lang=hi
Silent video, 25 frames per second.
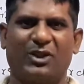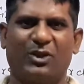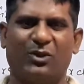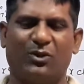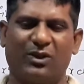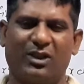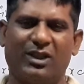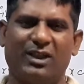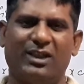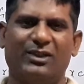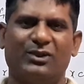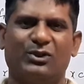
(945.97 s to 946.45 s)

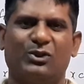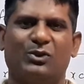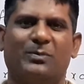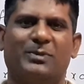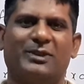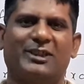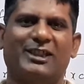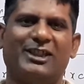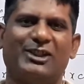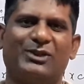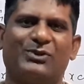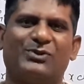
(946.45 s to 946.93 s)
ओके तो
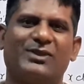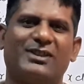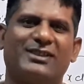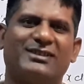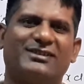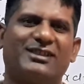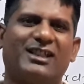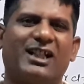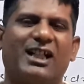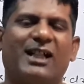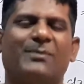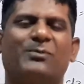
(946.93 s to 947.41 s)
बताइए
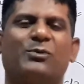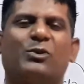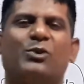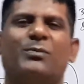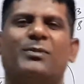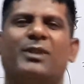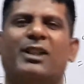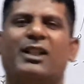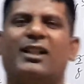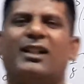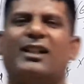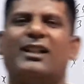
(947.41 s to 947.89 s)
स्टूडेंट्स आपको
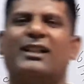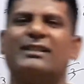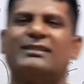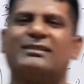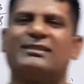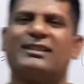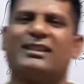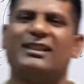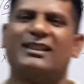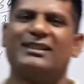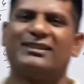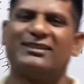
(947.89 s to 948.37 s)
मेरा आज
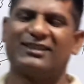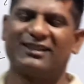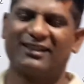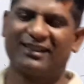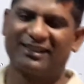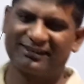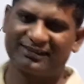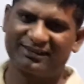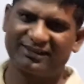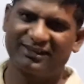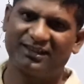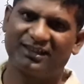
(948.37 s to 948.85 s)
का लेक्चर
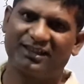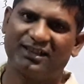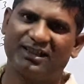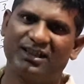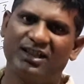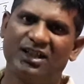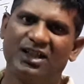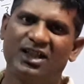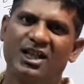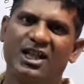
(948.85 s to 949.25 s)
कैसा लगा